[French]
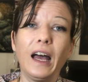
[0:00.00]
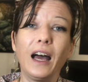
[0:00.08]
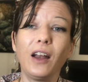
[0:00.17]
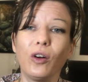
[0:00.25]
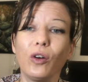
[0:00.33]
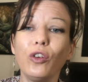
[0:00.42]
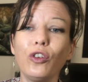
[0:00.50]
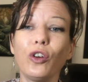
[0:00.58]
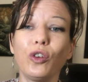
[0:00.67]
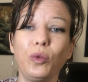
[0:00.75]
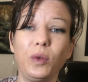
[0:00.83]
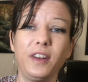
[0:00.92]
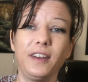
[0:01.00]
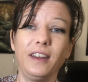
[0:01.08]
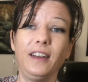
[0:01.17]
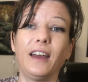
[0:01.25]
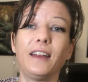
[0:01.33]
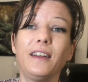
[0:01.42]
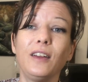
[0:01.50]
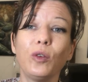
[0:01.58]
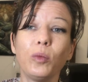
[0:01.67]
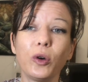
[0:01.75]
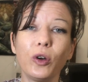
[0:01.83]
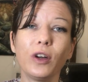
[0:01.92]
Alors aujourd'hui, il y a des
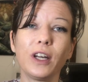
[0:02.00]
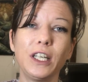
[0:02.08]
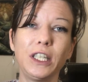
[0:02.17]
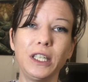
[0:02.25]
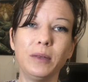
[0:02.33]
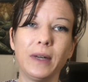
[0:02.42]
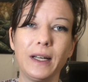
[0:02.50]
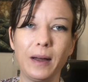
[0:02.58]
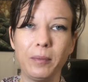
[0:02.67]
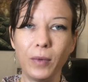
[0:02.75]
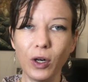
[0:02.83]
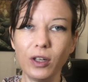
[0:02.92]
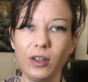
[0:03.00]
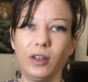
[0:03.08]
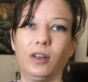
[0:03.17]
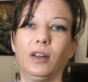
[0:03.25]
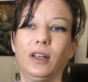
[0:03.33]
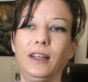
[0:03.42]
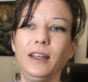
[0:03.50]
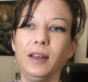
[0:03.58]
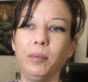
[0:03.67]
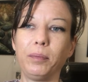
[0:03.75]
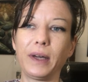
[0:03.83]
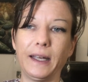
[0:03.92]
nombreux régimes à la mode
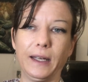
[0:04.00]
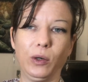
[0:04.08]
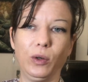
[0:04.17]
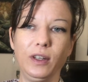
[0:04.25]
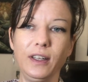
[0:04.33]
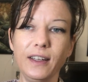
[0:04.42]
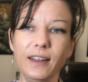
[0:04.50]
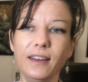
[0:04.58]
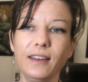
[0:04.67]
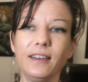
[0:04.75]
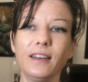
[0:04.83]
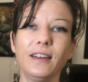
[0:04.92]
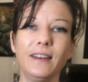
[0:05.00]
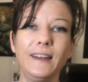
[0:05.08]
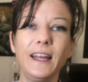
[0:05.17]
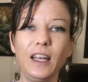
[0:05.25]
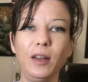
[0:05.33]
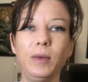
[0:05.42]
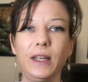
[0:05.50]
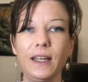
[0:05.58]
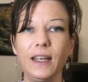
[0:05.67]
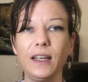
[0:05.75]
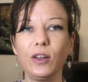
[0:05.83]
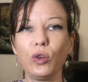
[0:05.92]
qui préconisent d'éliminer